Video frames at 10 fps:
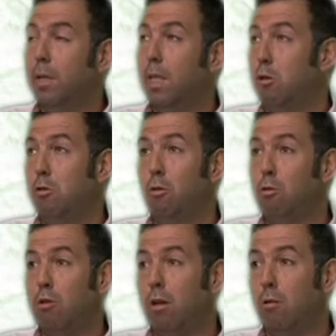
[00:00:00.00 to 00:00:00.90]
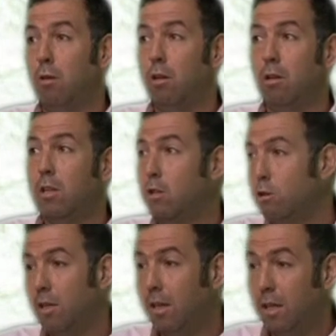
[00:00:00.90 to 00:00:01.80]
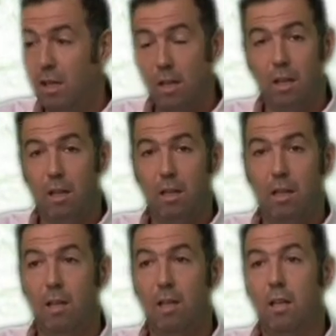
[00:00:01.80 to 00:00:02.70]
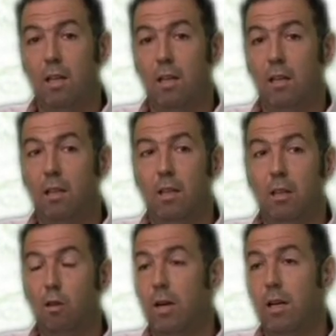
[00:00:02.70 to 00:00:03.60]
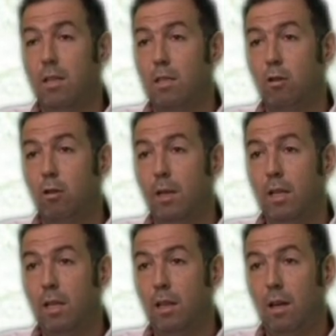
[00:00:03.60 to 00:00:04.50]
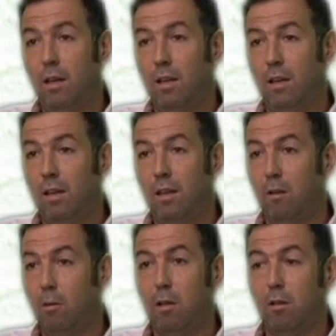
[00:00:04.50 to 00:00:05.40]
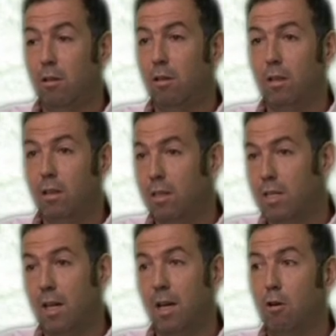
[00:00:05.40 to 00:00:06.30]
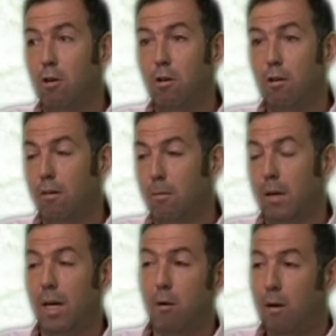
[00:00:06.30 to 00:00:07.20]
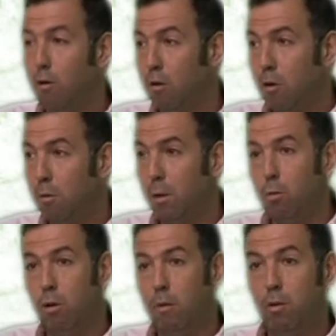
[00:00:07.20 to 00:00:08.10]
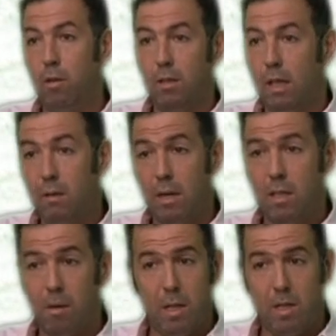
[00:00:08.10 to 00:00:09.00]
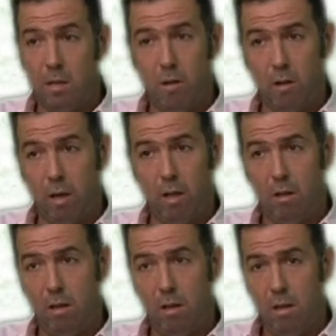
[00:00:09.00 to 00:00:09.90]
dijo, incluso recuerdo de ellos, se creían que este, esto era el ejército de Batista, que cuando llegaron, bajaban los, barbudos del monte, tiraban las armas y siguen corriendo.